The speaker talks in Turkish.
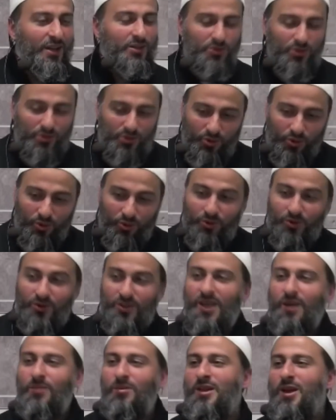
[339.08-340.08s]
Çünkü
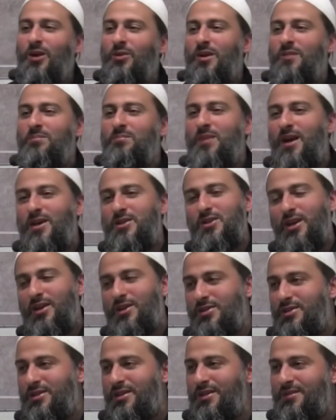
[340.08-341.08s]
onun gibi davranmaya
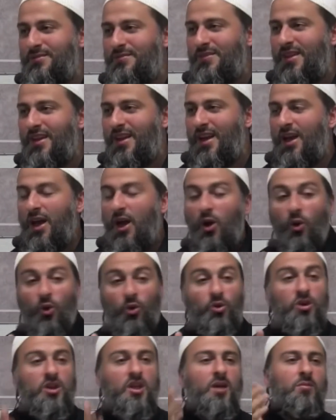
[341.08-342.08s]
çalıştı.
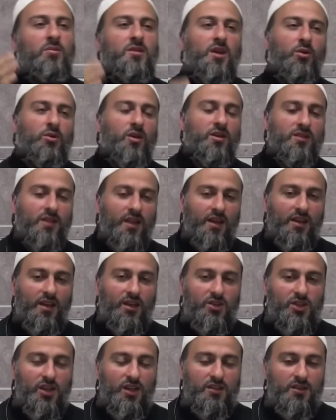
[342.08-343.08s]
Onun gibi davrandı ey
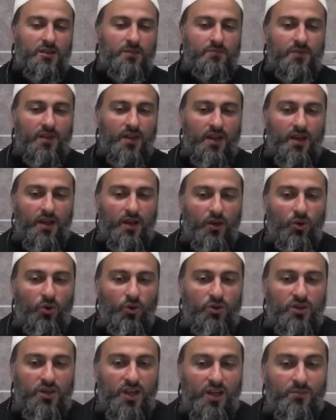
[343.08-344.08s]
gençler.
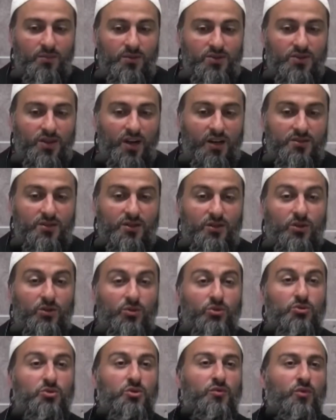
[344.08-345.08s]
Örneğimiz Hazreti
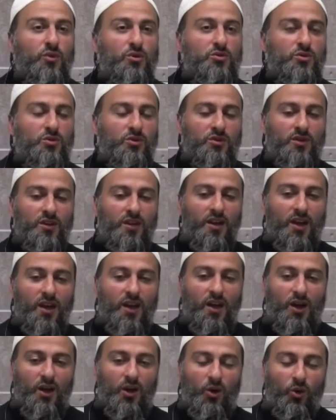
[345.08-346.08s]
Yusuf olsun.
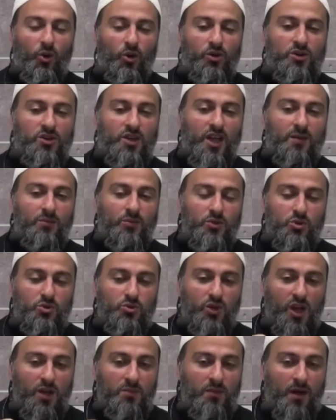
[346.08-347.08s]
Örneğimiz
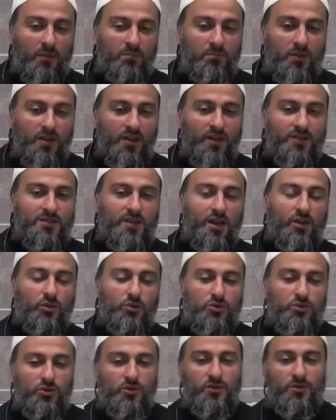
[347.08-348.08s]
Süleyman bin Yasar
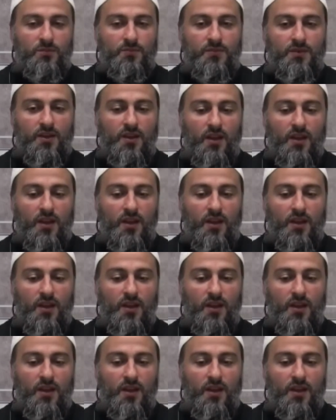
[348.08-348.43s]
olsun.